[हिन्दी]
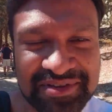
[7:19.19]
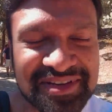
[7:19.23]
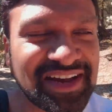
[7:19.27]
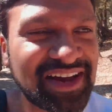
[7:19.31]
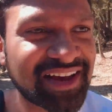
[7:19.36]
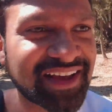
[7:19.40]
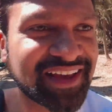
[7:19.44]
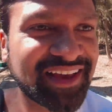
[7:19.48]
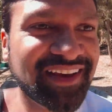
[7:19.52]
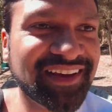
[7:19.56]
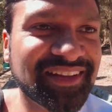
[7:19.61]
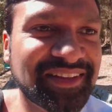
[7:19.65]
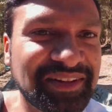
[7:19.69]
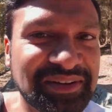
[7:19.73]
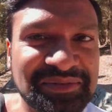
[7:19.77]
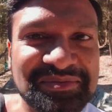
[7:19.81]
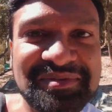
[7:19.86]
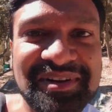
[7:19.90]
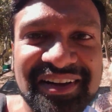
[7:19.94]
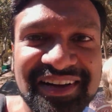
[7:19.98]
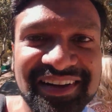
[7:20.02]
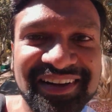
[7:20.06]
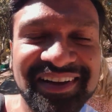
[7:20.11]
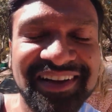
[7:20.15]
मजा आ गया
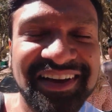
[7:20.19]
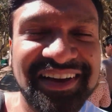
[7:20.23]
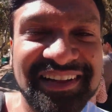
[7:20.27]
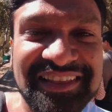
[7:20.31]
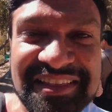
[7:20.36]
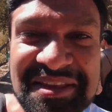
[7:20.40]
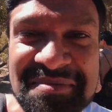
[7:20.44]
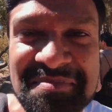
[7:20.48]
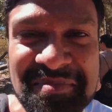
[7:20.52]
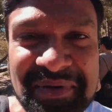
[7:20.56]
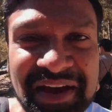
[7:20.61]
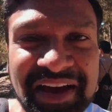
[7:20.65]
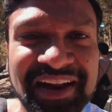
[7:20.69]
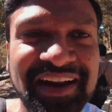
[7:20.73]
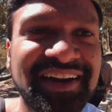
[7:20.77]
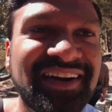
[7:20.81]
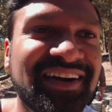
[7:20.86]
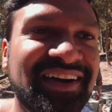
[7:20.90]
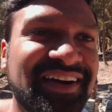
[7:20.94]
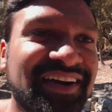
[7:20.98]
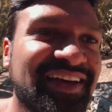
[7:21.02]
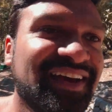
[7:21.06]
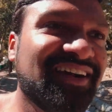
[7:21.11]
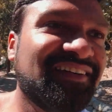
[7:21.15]
एकदम इतनी प्यारी
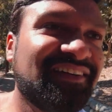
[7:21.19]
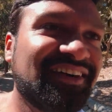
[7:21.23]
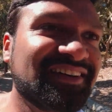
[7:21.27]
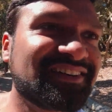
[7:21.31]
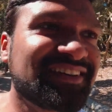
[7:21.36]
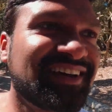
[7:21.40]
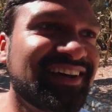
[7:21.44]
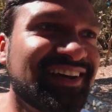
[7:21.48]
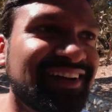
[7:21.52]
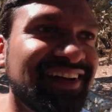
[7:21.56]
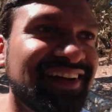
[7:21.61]
ठंडी हवा चल